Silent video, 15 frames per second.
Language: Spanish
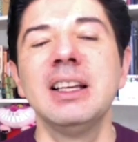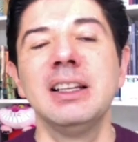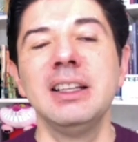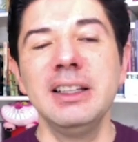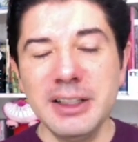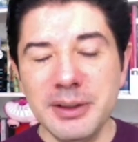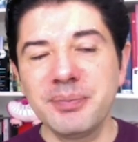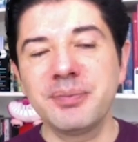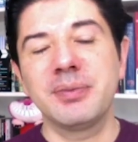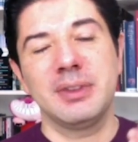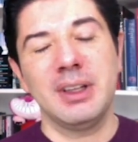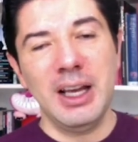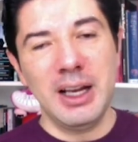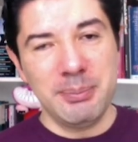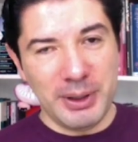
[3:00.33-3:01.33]
Y
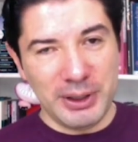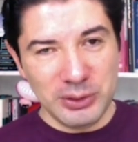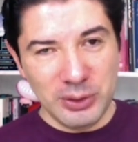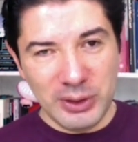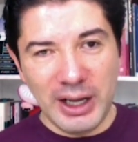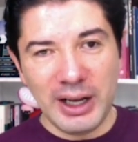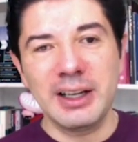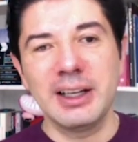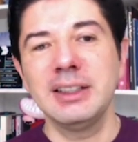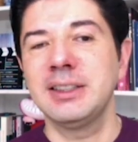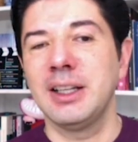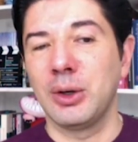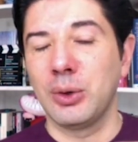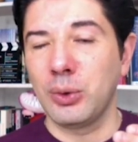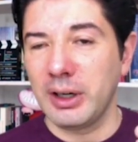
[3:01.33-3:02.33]
el personaje
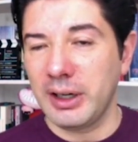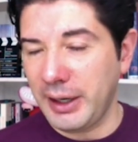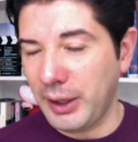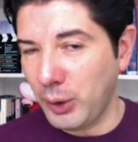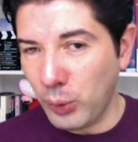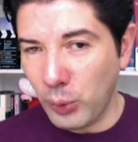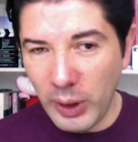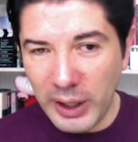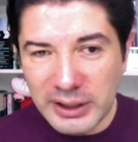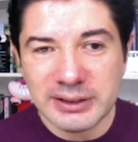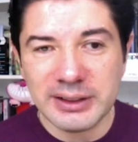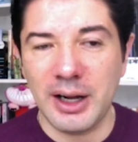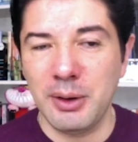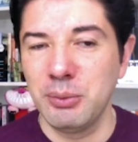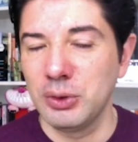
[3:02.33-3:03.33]
se
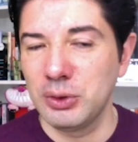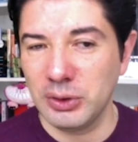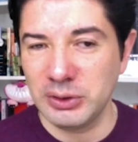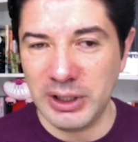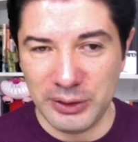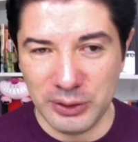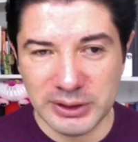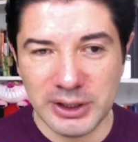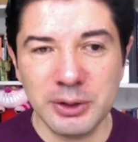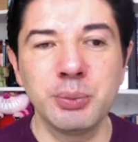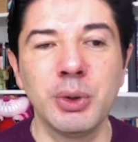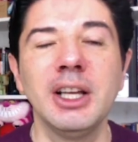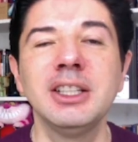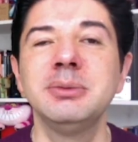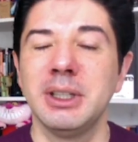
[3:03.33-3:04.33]
reencuentra muchos años
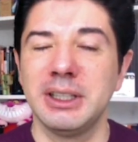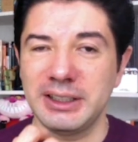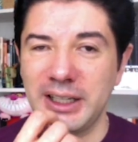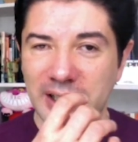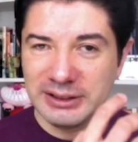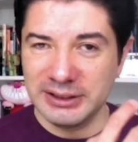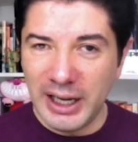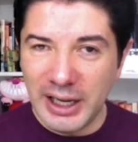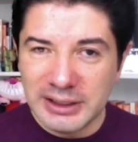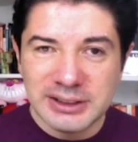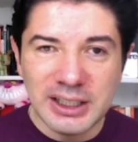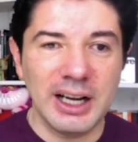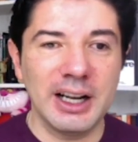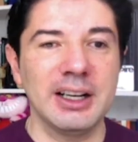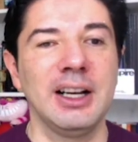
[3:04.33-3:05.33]
después, mientras ya
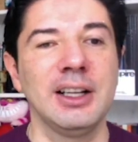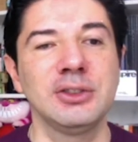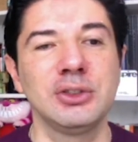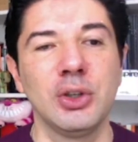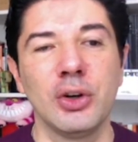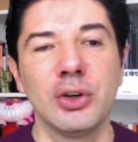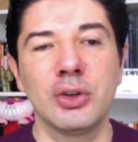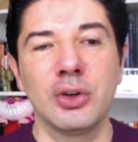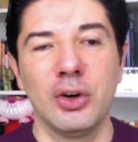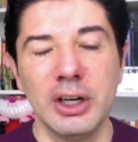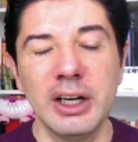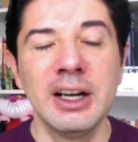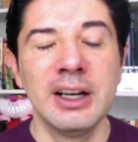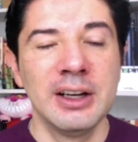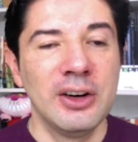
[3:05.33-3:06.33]
está en la relación
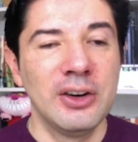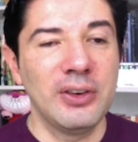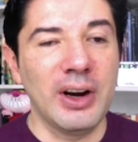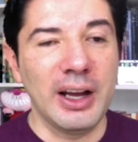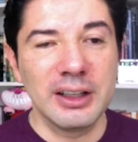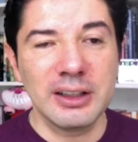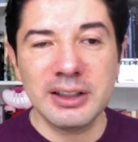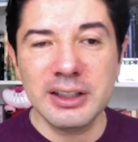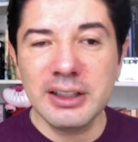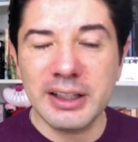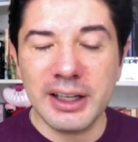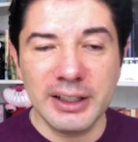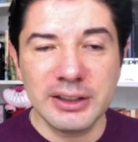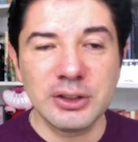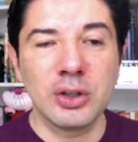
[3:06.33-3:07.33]
con Ryle
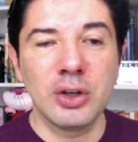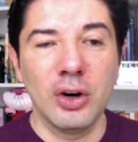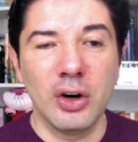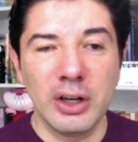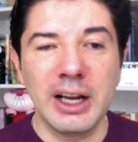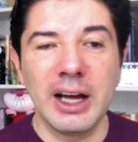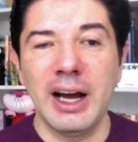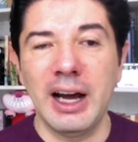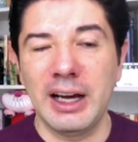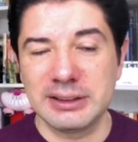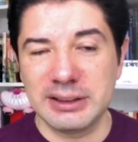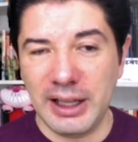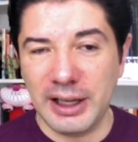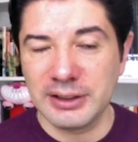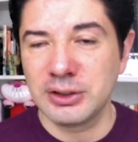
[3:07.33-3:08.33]
Kincaid, con
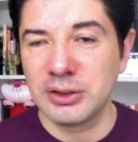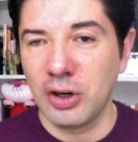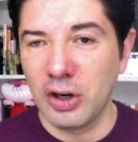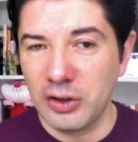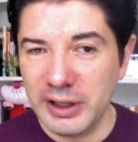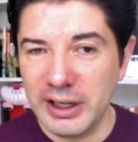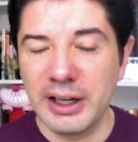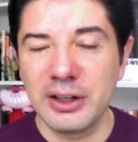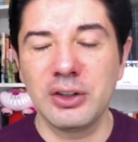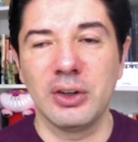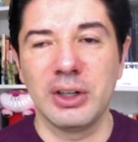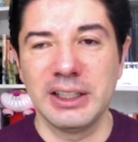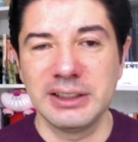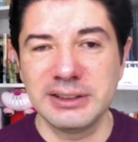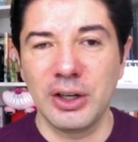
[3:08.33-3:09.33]
Atlas Corrigan,
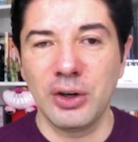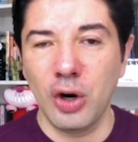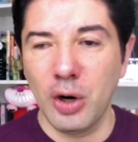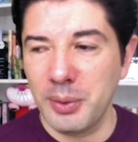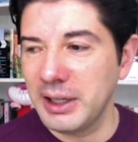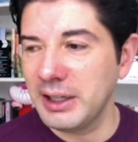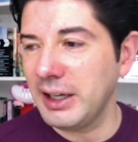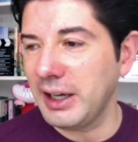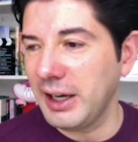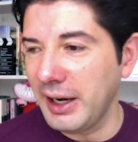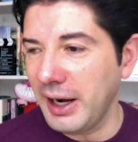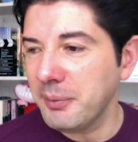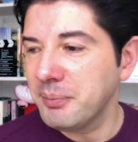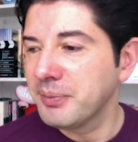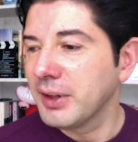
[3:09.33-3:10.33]
con este joven que
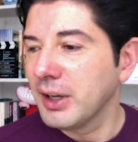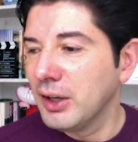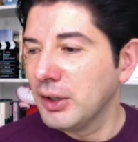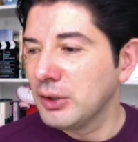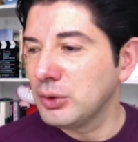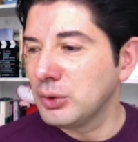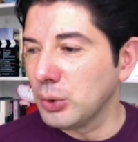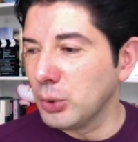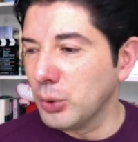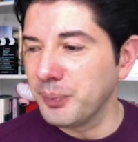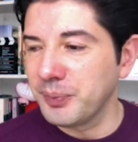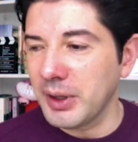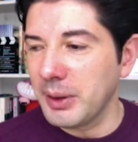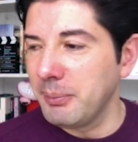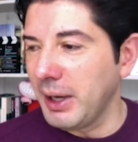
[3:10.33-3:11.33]
era
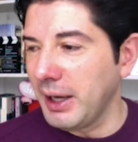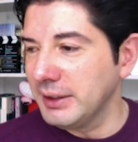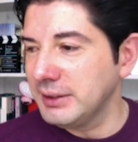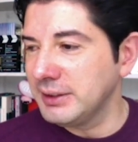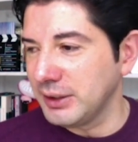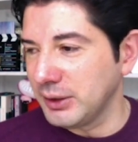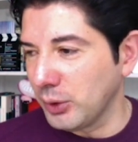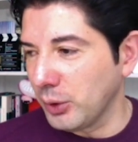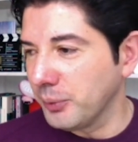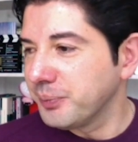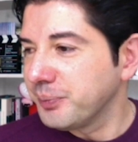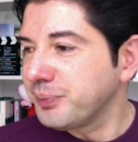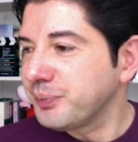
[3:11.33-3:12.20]
su vecino.